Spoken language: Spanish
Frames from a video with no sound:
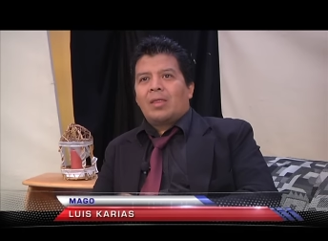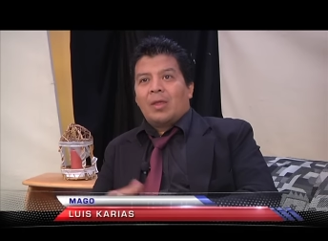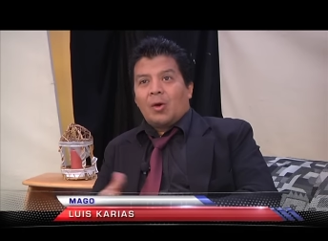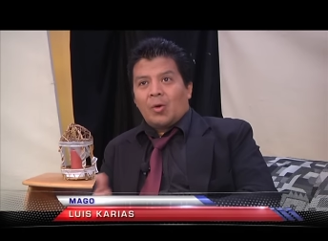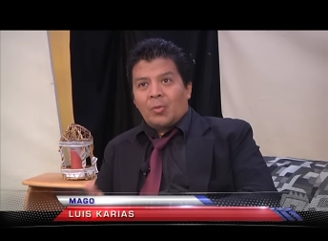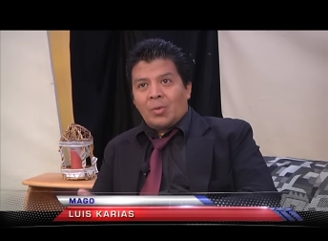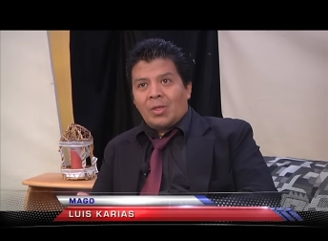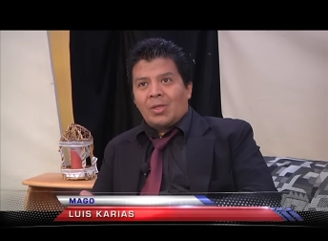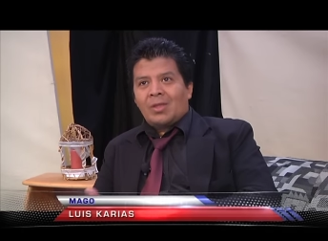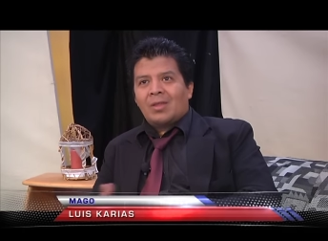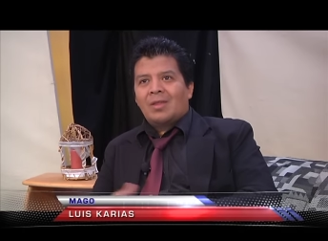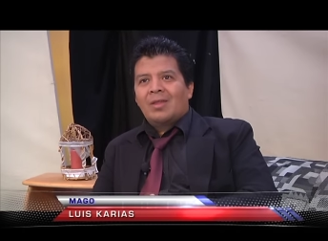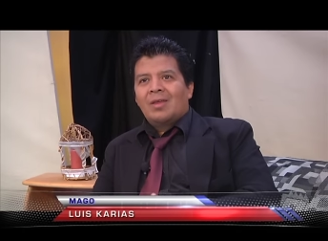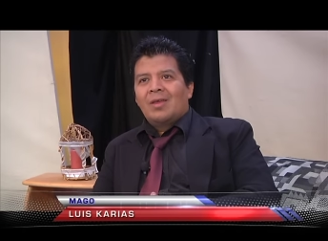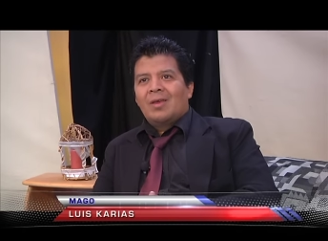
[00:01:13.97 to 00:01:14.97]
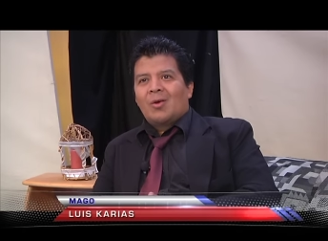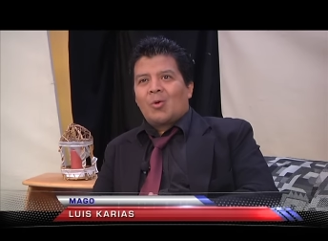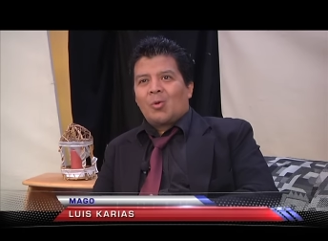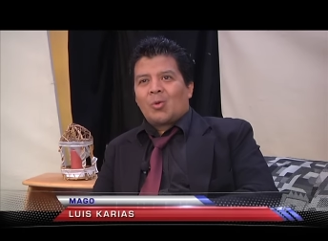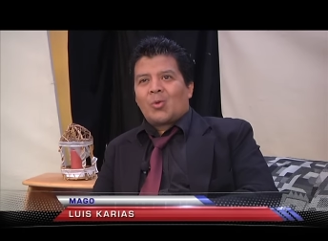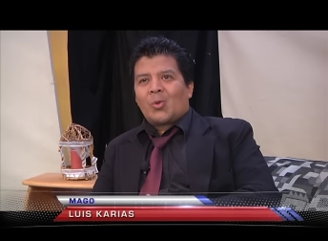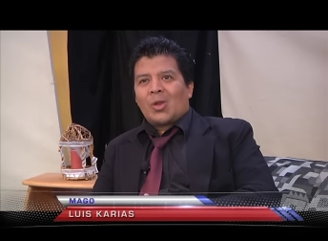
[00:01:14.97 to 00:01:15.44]
de ovnis,
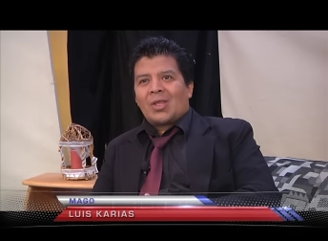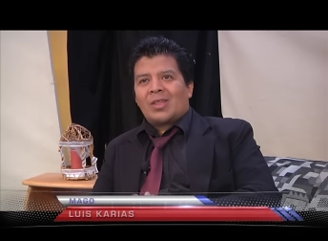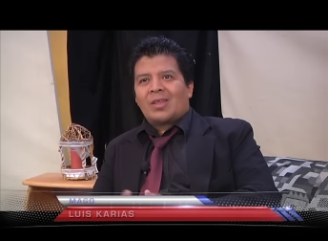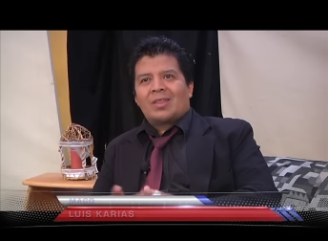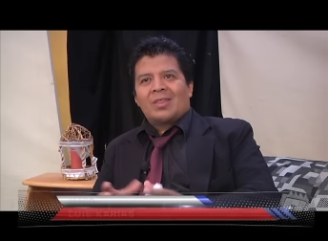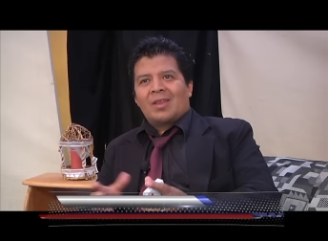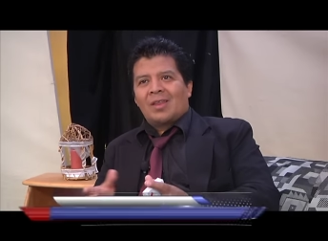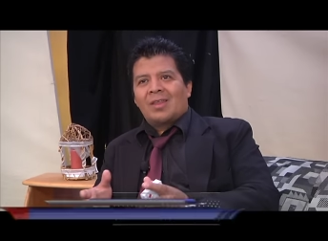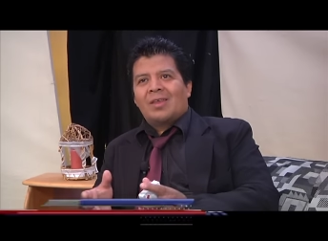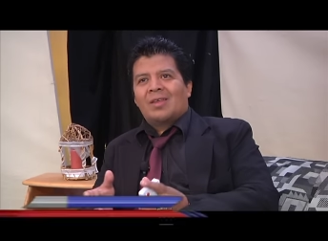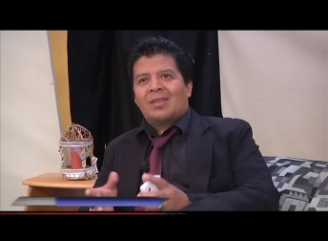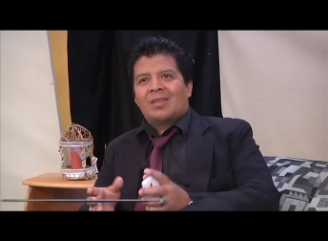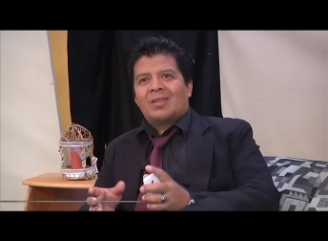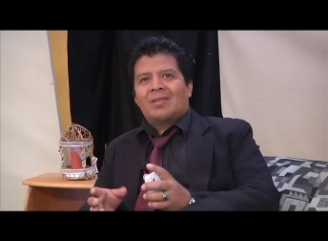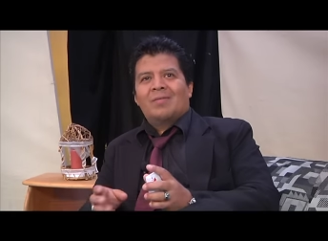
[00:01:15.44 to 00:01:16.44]
culturas extrañas,